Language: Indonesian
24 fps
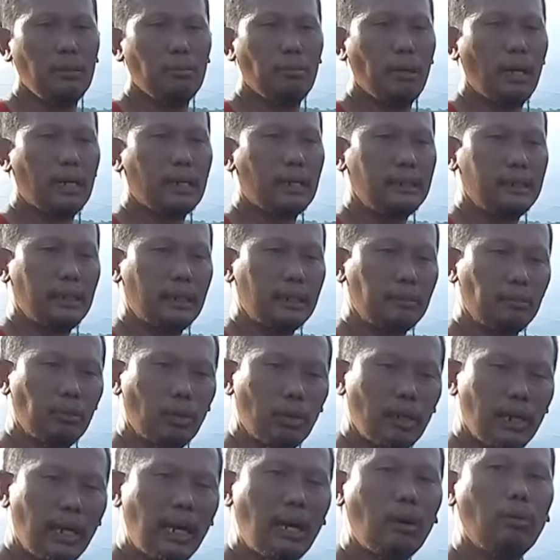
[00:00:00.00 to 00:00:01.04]
bahkan dari
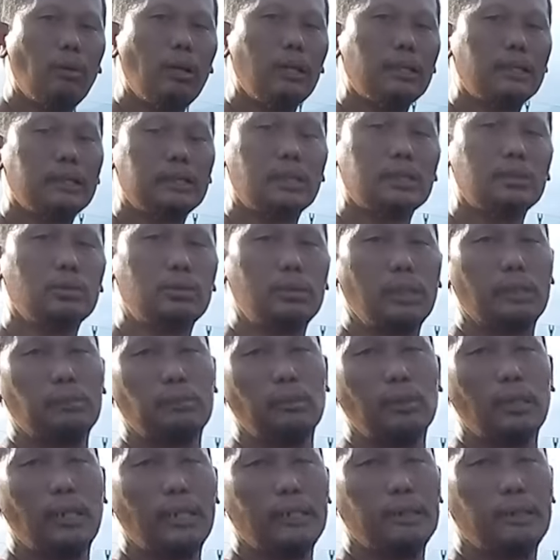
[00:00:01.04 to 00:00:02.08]
mulai awal kita sudah
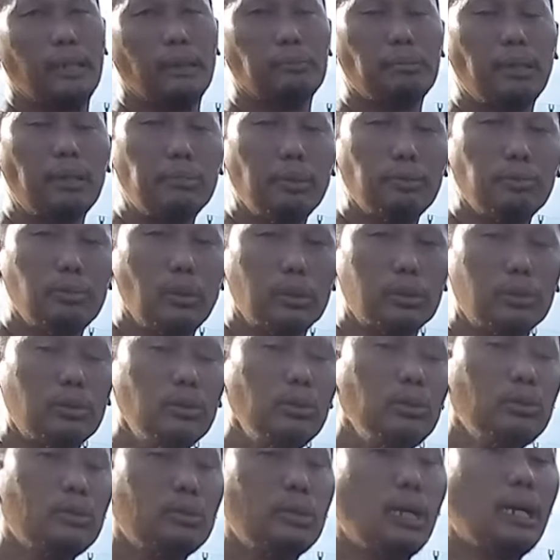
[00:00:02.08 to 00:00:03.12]
mulai apa membuat
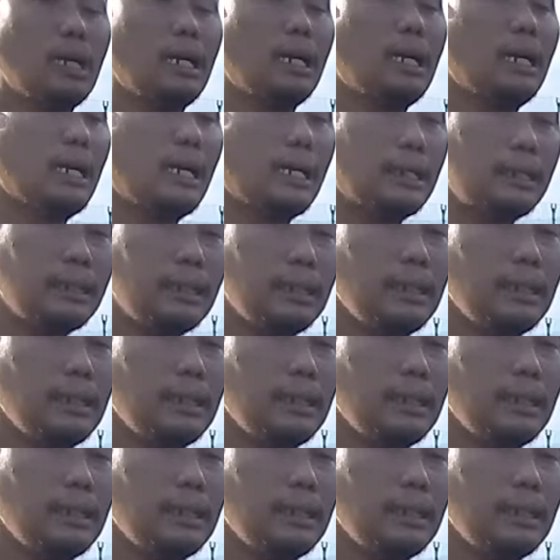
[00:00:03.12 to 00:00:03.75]
kelutan